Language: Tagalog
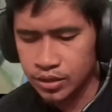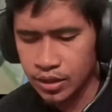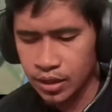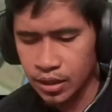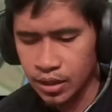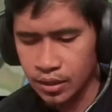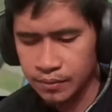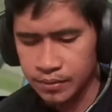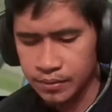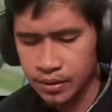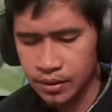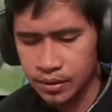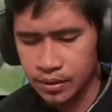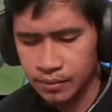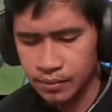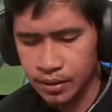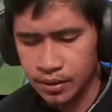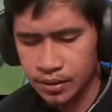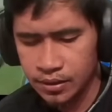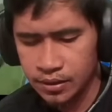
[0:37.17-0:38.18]
sa alam niyang
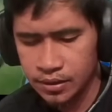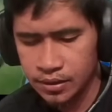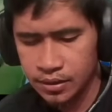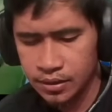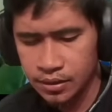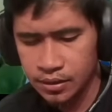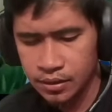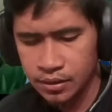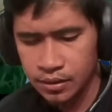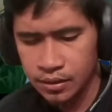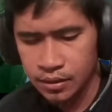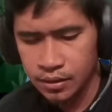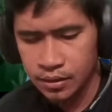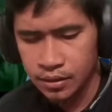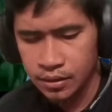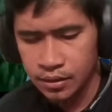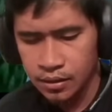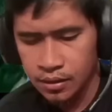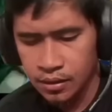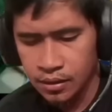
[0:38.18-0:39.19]
mark.
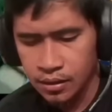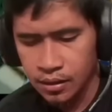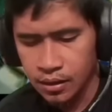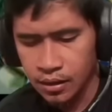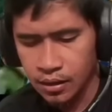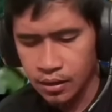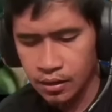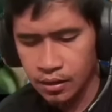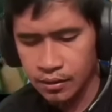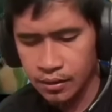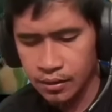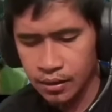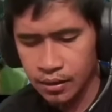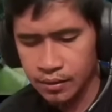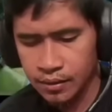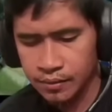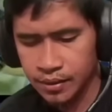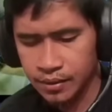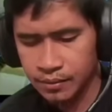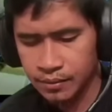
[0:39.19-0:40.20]
Alam
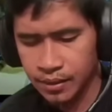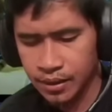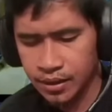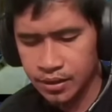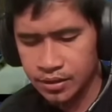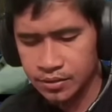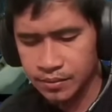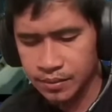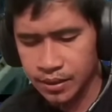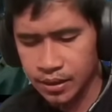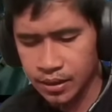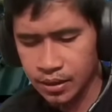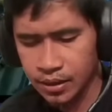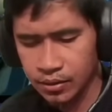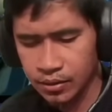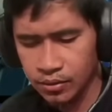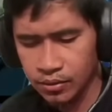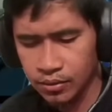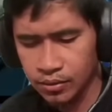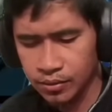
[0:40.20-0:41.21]
alam niyang marksman
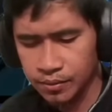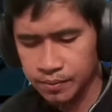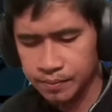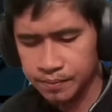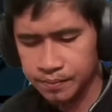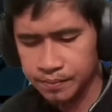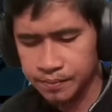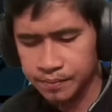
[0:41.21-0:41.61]
ako.